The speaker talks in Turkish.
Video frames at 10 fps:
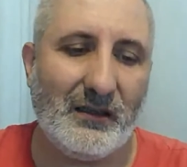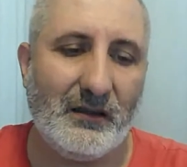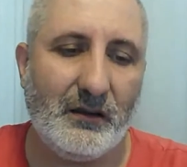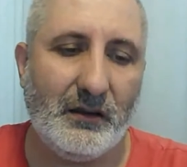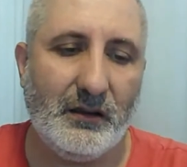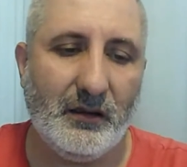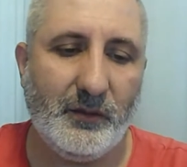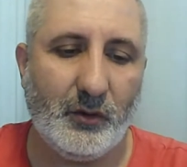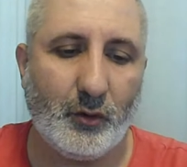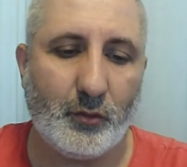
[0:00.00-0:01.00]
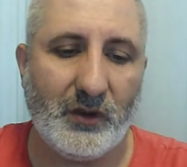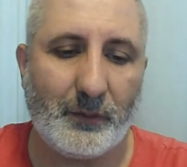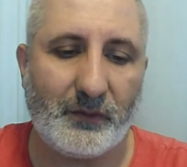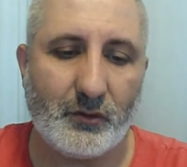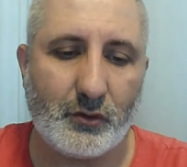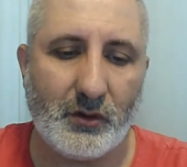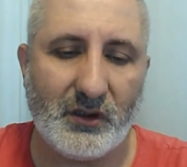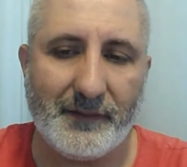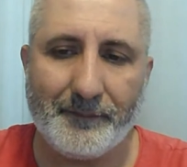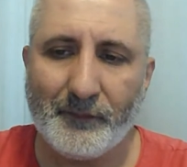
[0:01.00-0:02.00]
e, bir yorum yaptığını
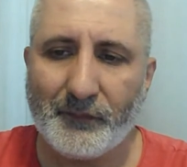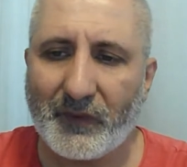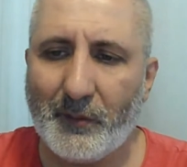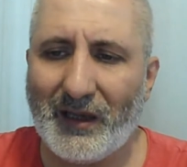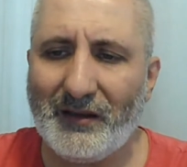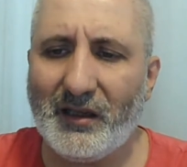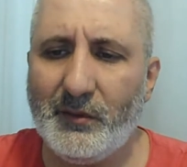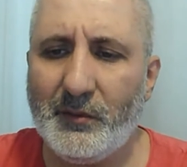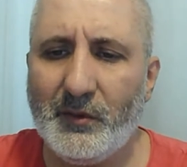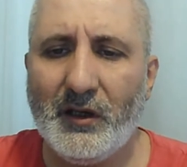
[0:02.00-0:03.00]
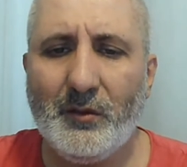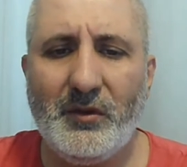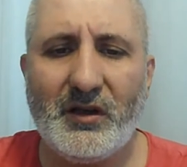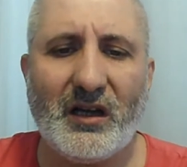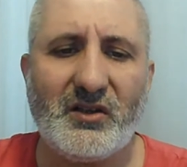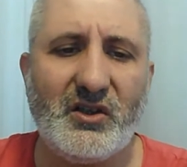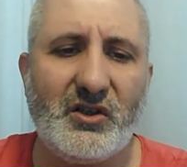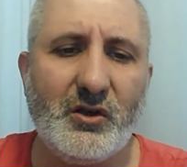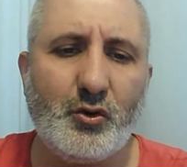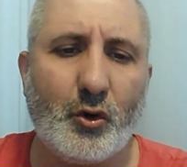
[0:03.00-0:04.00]
söyledi. Ben tabii birkaç
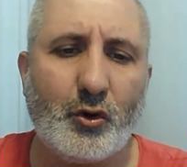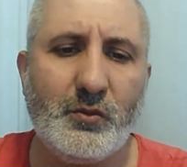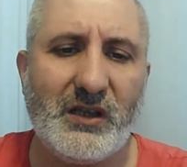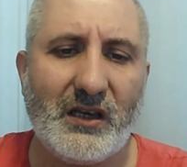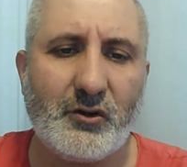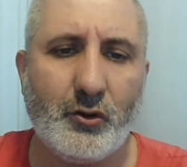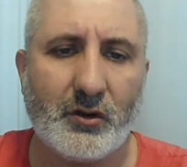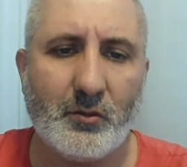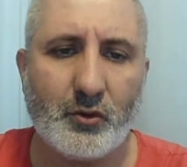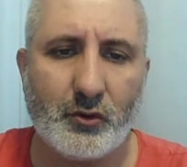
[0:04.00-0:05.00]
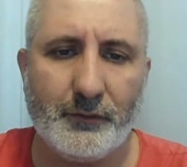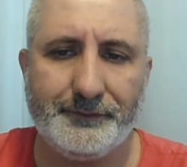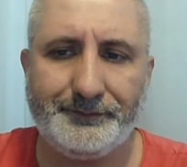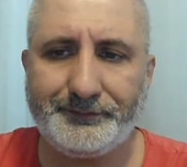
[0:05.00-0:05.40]
kişiye sordum Sergio Ramos'u.